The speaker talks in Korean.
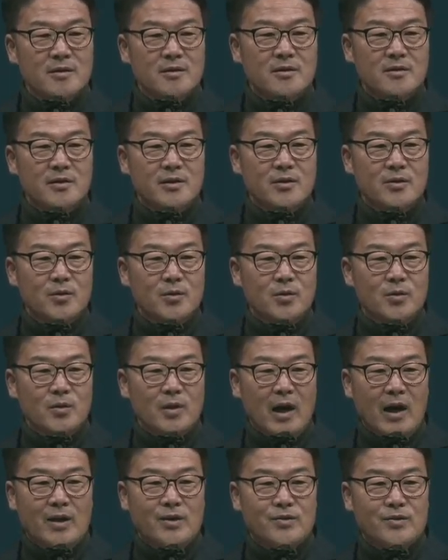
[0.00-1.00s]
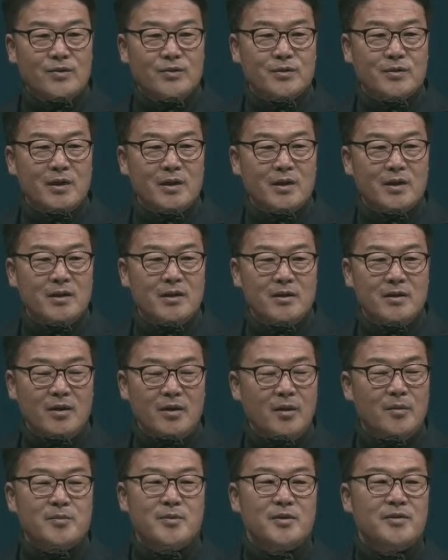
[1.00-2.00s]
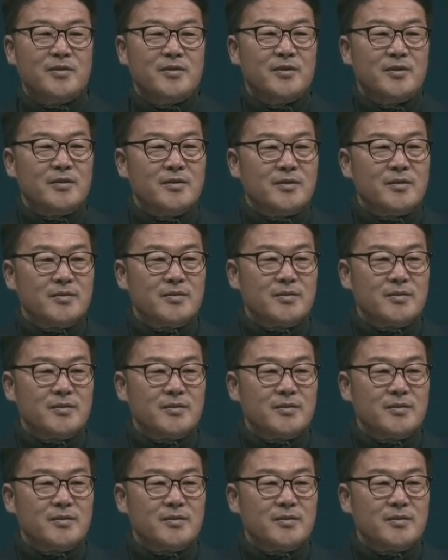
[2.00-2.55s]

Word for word: 그 길로 갈 수가 없었어요.